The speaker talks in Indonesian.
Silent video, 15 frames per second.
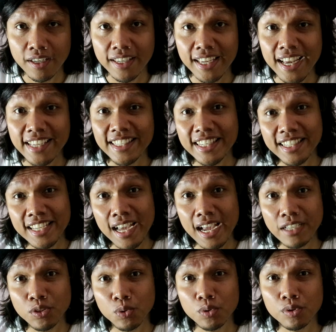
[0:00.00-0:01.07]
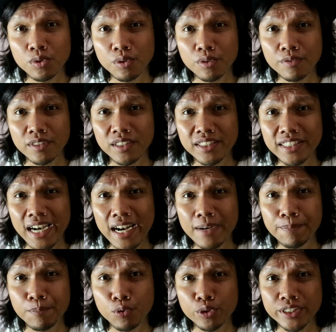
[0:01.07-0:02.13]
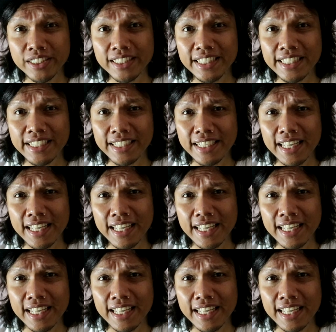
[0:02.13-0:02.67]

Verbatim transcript: ya jadi guys untuk Tranpo sendiri